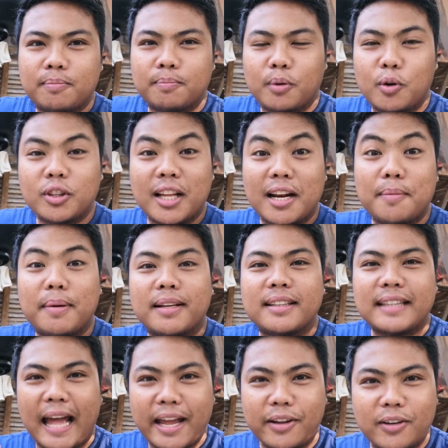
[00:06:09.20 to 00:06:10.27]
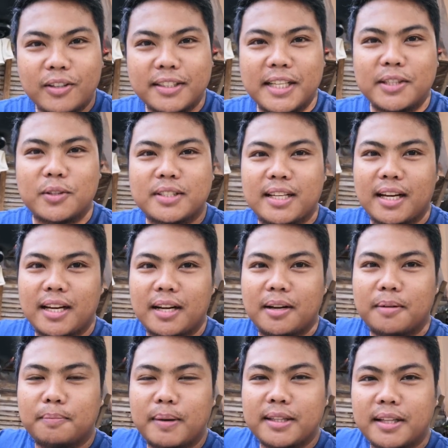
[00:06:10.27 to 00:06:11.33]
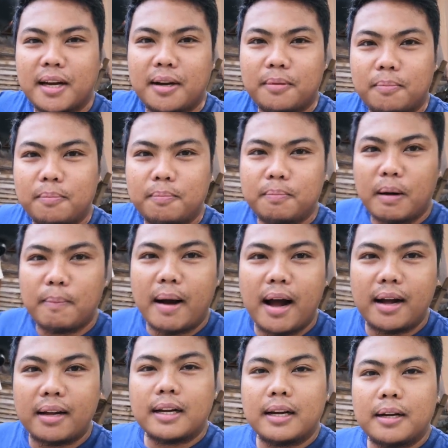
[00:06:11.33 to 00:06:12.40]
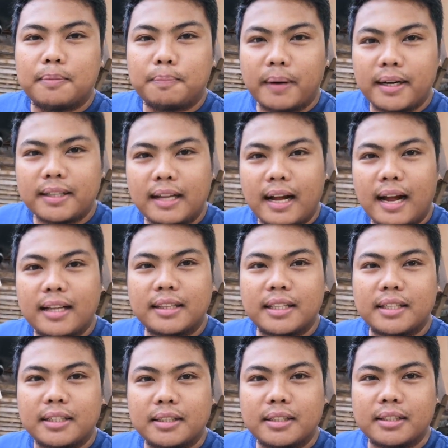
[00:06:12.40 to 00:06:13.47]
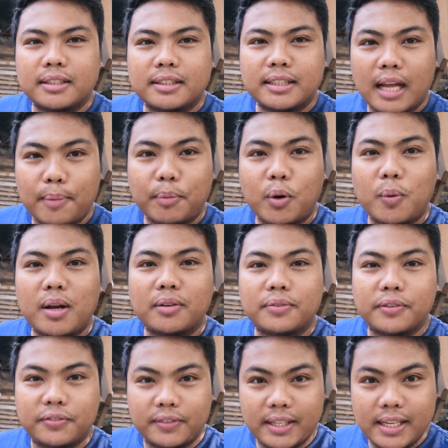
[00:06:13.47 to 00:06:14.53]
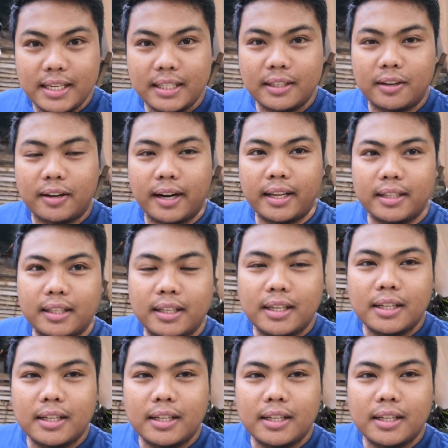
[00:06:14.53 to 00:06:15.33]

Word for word: Punta naman tayo dito sa bandang baba na part ng ating Sniper 150. Alright?